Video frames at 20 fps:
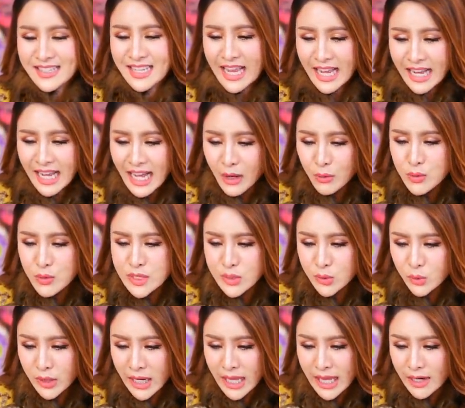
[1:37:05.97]
ใช่ค่ะคุณ
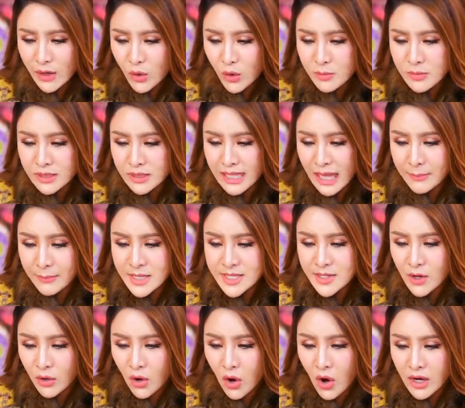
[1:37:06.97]
สุเรนลงมือทำให้
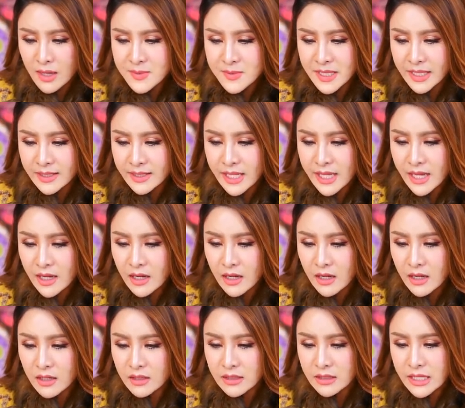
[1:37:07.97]
สอดคล้องกับสิ่งที่
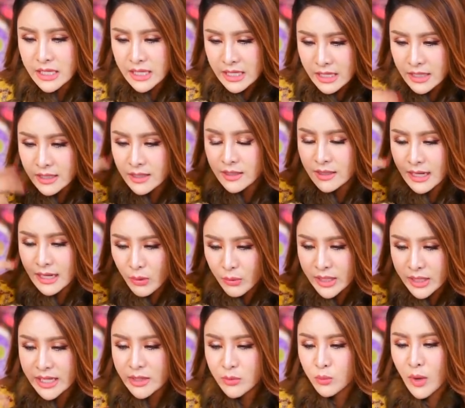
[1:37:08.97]
ที่เรา
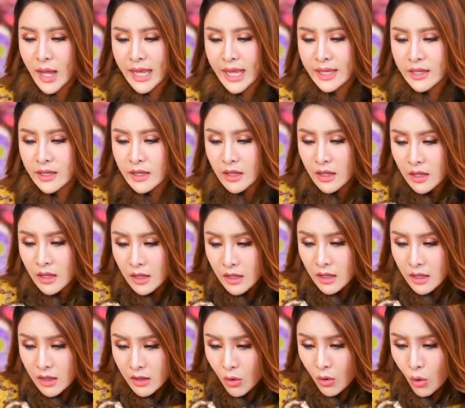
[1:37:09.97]
คิดไว้
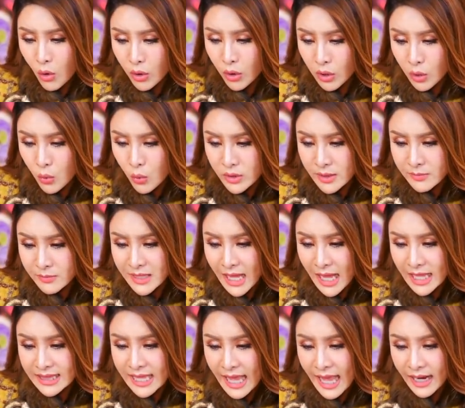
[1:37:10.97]
ขนลุกน้ำ
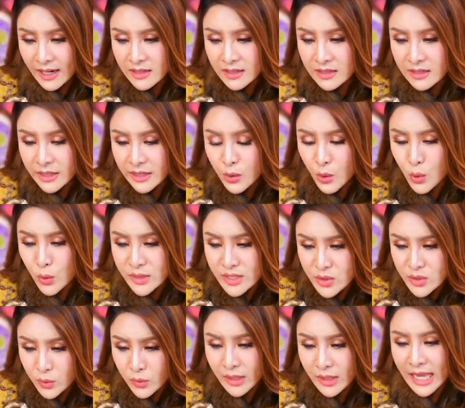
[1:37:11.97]
ตาแตกเลยคุณ
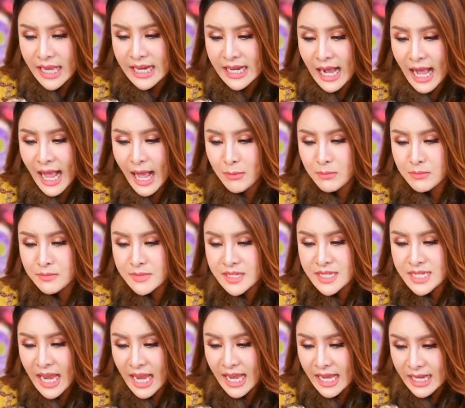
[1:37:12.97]
สุเรน
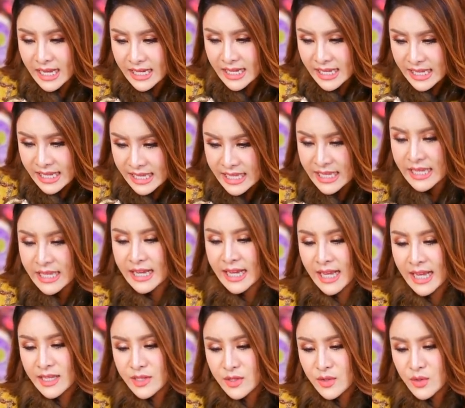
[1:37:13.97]
คำชะอี
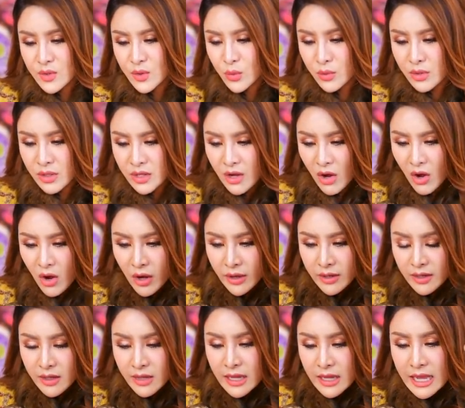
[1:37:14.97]
ค่ะสุดยอ
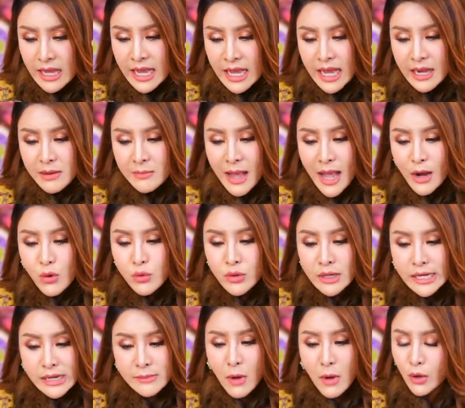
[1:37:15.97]
ดเห็นไหมคุ
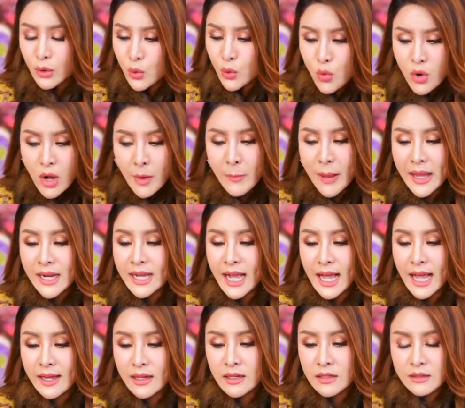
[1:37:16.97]
ณรินบอกหนูก็เป็น
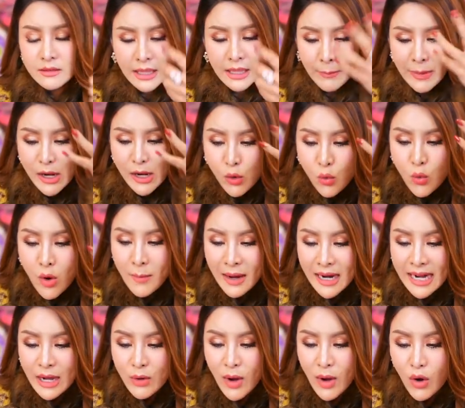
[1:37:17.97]
ค่ะแต่ไม่รู้ว่า
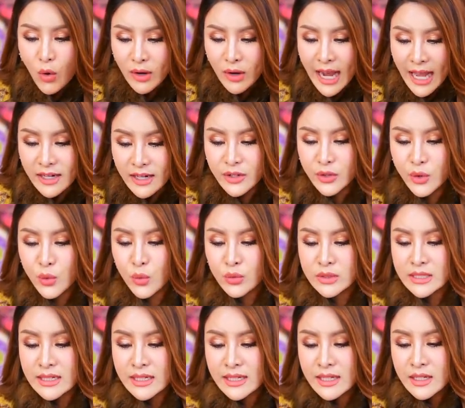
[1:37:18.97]
มันเรียกว่ากฎแรงดึงดู
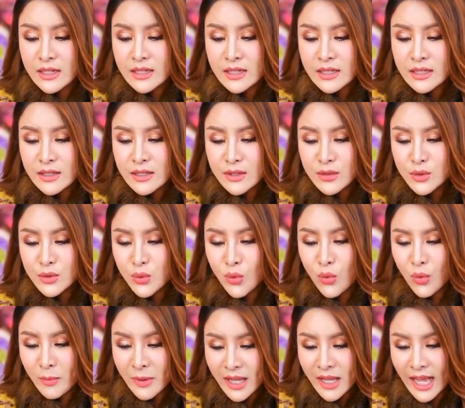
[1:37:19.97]
ด
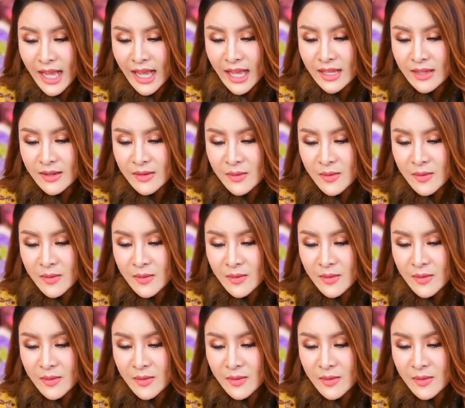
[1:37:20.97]
ถูกไหมคะ